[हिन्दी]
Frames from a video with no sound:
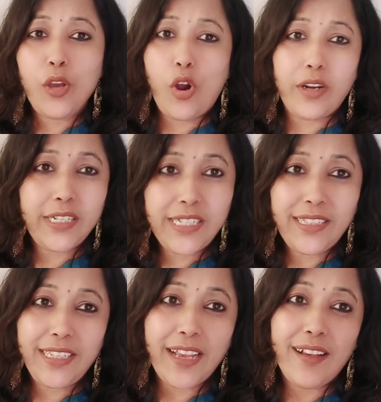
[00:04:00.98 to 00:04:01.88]
ऑडिशन
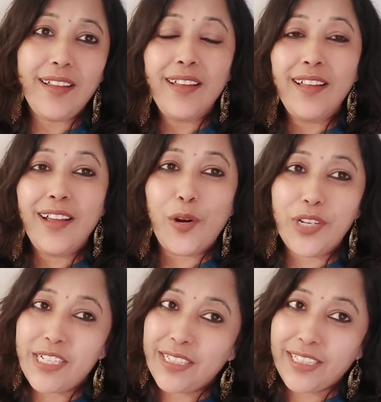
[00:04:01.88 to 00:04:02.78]
दिया
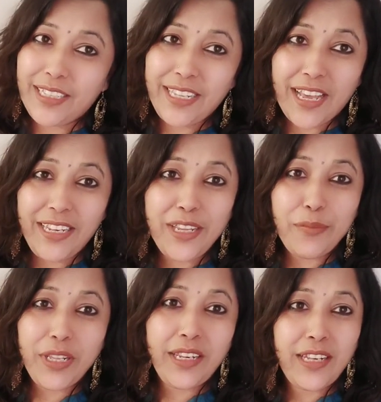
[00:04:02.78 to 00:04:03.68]
ऑडिशन की तैयारी हमने